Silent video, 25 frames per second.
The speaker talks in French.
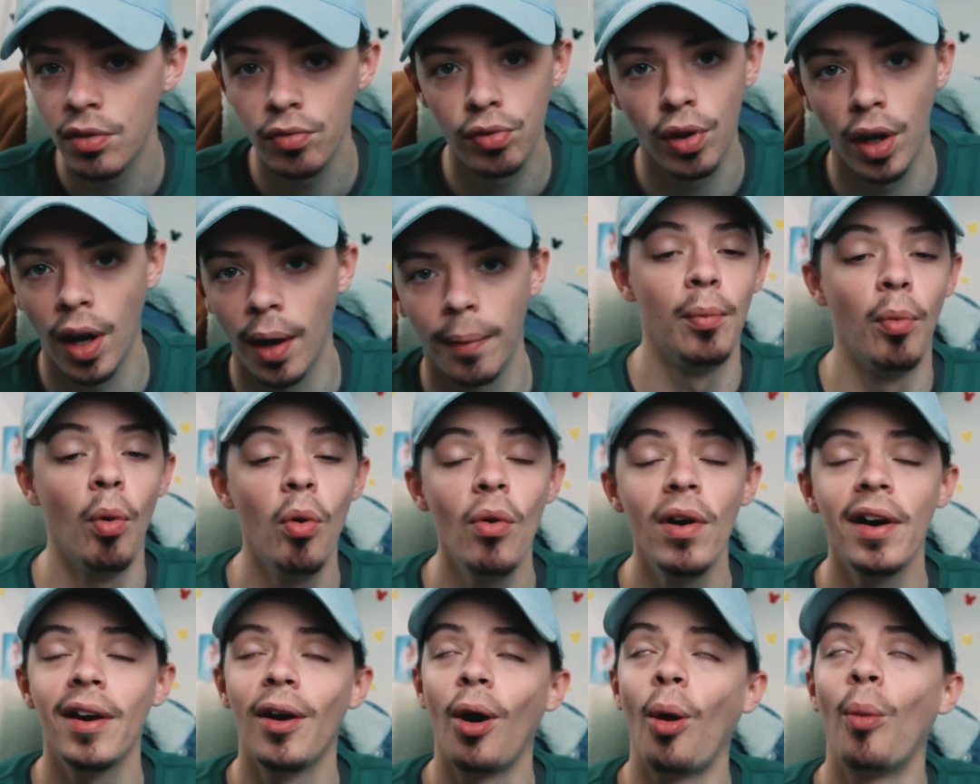Voilà.
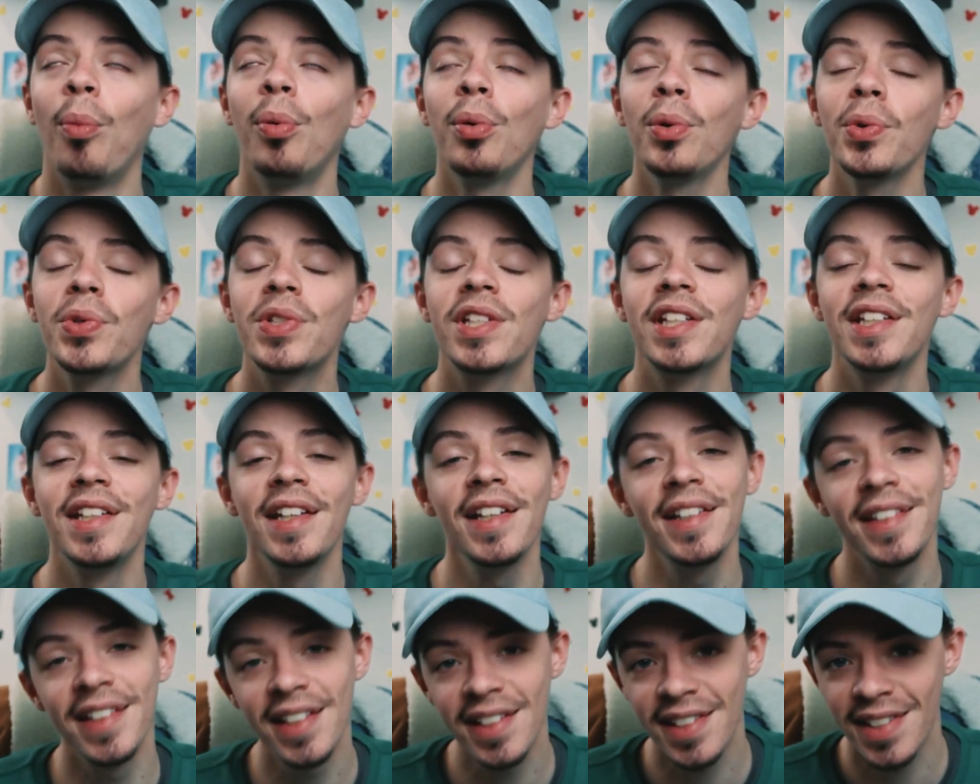Bon alors pour ce qui
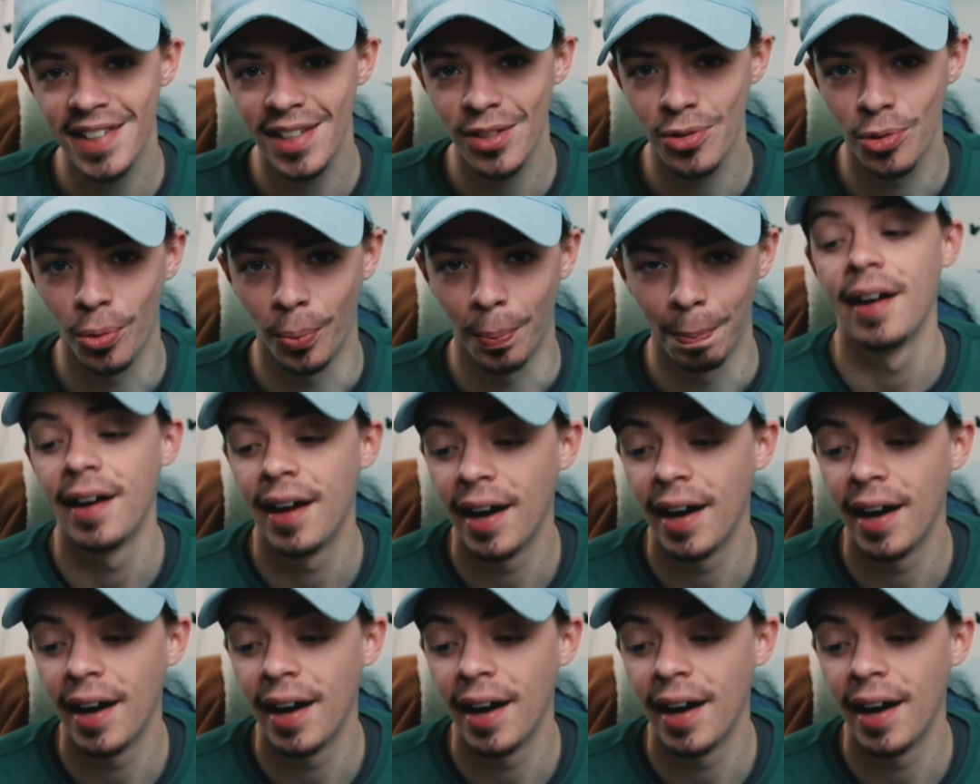est des saisons.